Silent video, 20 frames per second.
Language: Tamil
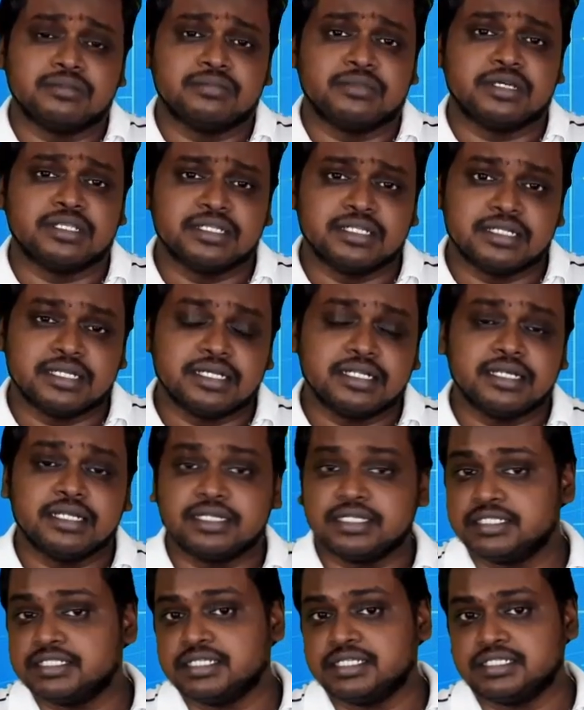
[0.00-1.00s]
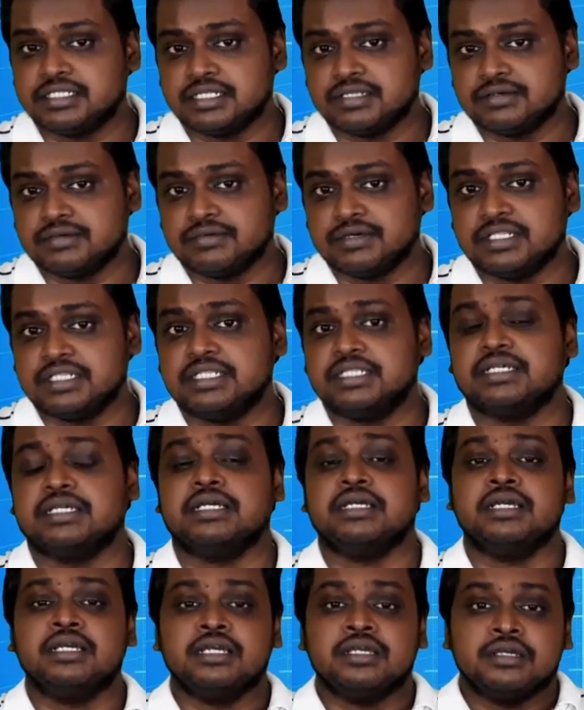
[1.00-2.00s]
அது மாதிரி நிறைய டிசீஸை வந்து
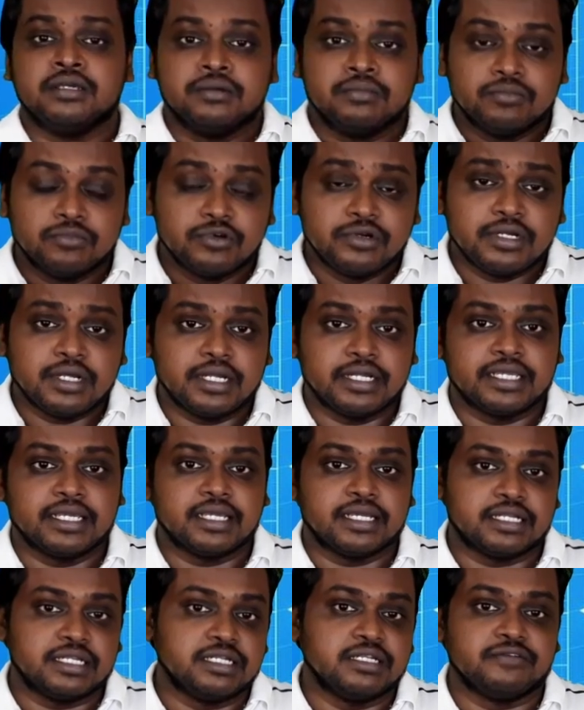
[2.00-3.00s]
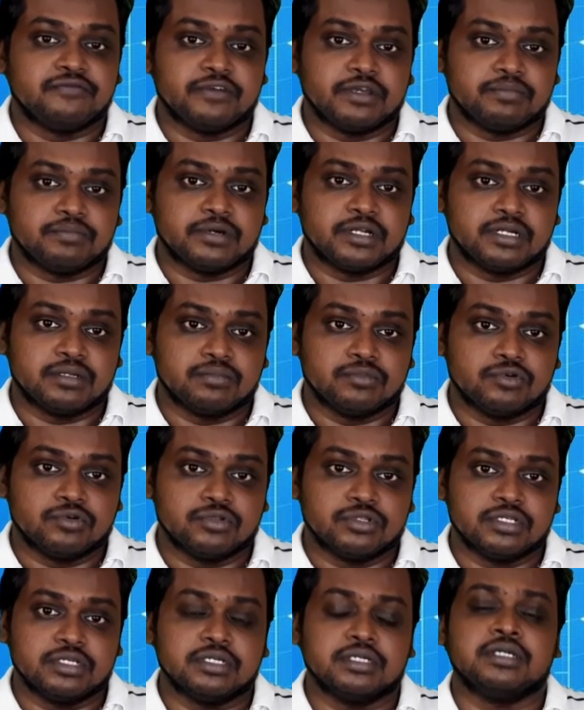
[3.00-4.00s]
முன்னாடியே ஐடென்டிஃபை
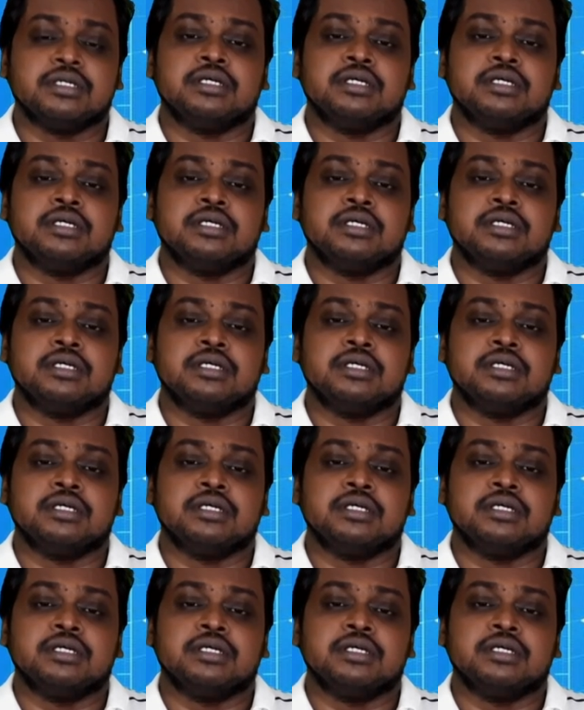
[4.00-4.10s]
பண்ணும்போது